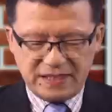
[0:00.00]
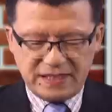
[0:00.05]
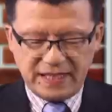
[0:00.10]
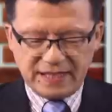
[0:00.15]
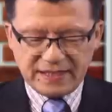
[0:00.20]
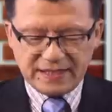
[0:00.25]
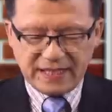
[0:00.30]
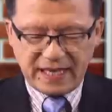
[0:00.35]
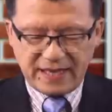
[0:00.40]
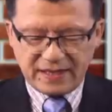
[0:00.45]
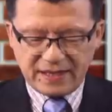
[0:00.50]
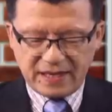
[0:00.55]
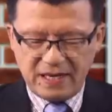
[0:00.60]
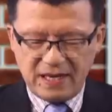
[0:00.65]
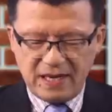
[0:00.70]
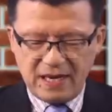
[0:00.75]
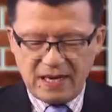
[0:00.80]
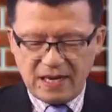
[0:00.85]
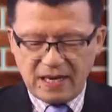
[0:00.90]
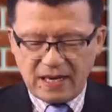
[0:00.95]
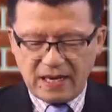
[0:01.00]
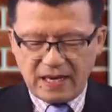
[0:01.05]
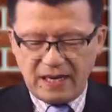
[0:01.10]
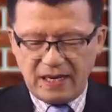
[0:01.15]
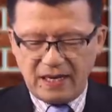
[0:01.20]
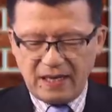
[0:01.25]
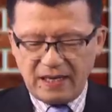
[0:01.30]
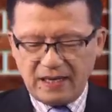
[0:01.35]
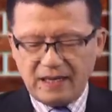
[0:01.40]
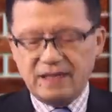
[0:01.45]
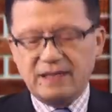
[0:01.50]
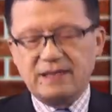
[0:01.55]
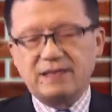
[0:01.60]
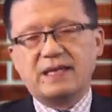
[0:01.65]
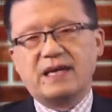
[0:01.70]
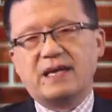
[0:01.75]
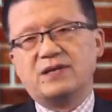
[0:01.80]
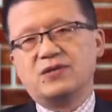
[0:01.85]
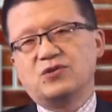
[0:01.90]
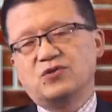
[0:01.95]
现在呢还很
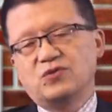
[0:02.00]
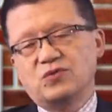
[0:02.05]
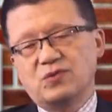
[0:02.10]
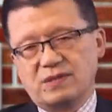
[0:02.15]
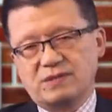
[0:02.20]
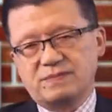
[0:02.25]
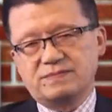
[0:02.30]
难说。